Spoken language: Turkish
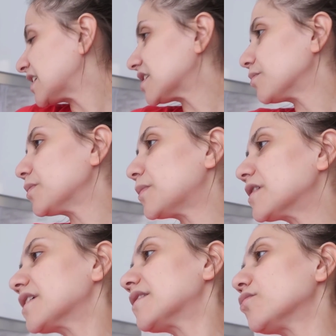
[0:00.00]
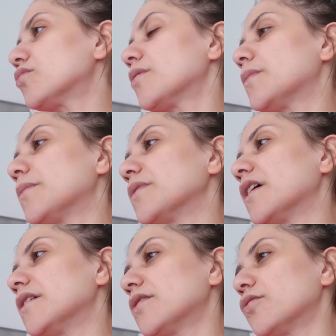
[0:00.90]
Aslında bir markete uğramam
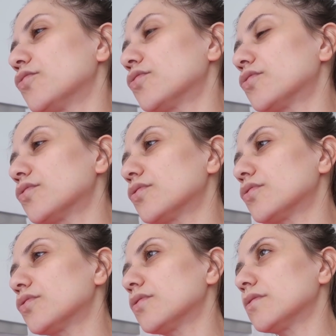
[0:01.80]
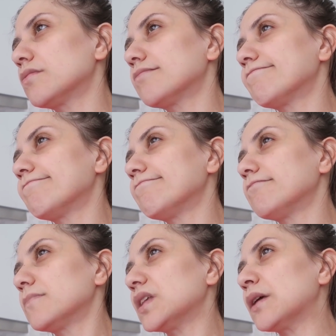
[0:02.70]
gerekiyor.
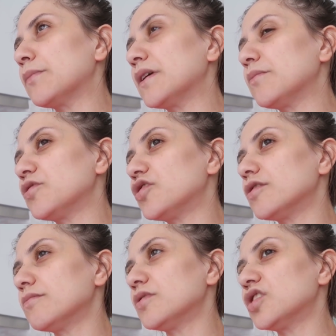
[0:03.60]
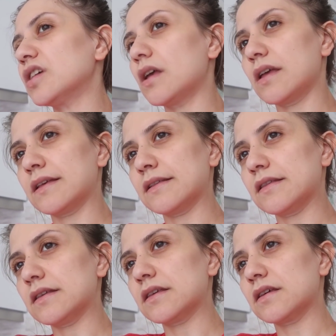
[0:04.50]
Yemeğim için bir şey
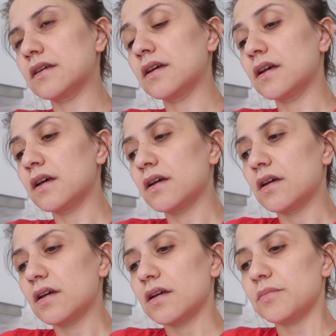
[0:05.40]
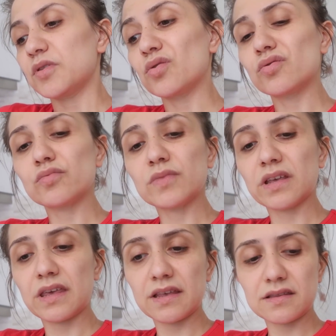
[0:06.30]
eksik. Gözüm
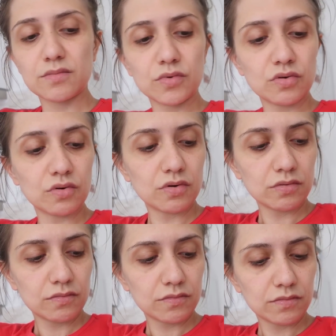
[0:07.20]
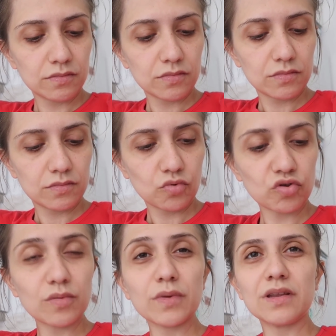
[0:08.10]
de kesmiyor.
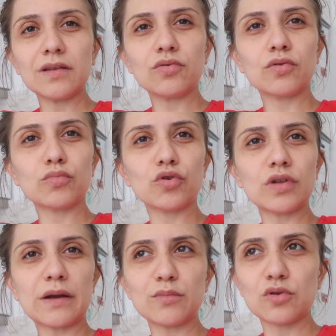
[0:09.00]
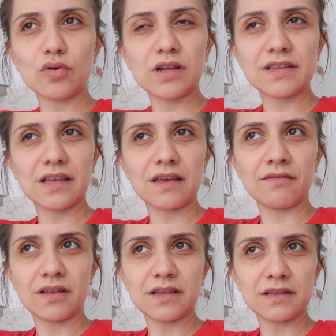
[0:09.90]
Özüme de diyorum döner mi söylesek
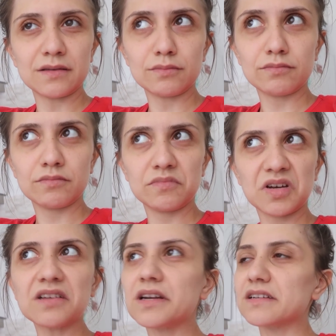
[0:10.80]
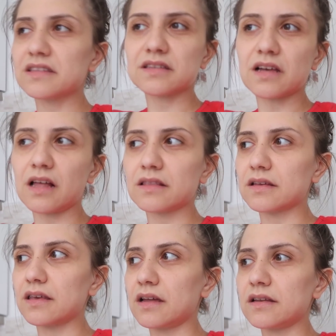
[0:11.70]
eve dedim. Kararsız
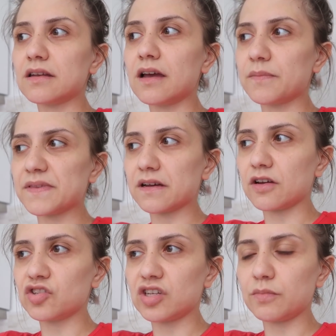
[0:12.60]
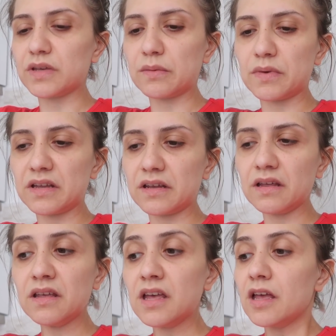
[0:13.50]
kaldık yani ne yapsak akşam
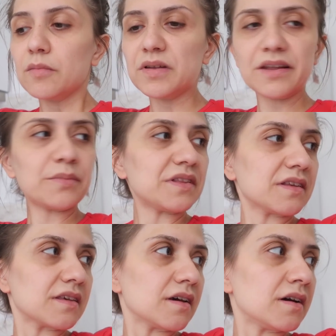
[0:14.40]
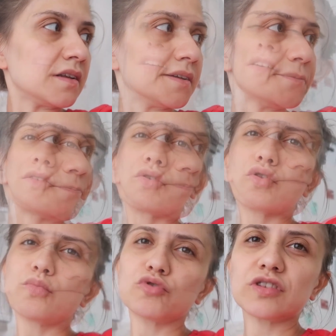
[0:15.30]
yemeğine bilemedik yani.
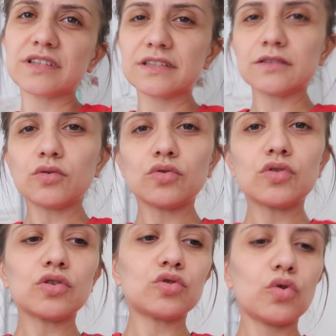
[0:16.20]
Kolumuz nasıl onu da